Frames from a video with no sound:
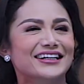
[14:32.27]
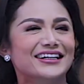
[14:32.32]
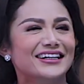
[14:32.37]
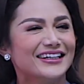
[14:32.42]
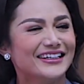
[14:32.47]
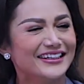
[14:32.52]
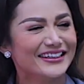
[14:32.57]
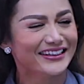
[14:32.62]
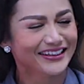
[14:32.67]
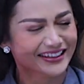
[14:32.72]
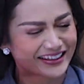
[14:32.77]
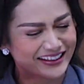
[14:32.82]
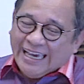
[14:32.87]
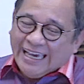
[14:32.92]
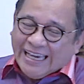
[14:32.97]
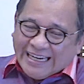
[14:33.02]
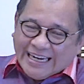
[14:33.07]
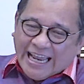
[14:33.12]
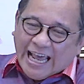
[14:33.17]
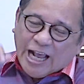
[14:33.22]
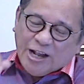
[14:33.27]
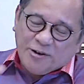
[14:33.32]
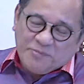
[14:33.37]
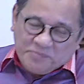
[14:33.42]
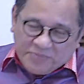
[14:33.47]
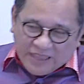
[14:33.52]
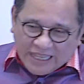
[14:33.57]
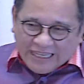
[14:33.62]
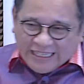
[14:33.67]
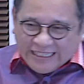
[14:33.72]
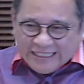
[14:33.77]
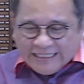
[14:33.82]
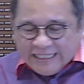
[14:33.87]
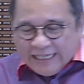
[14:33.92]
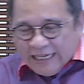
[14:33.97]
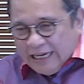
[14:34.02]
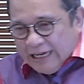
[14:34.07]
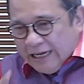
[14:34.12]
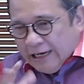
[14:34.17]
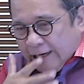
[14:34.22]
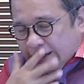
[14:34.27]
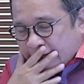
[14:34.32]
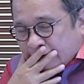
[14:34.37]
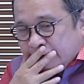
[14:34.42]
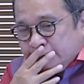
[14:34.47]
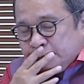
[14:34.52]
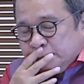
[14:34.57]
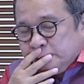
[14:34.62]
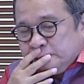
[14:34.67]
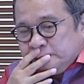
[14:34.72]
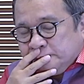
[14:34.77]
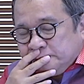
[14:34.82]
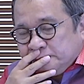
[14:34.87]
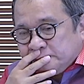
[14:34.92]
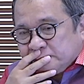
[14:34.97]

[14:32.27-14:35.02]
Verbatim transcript: Okay. Nah, um,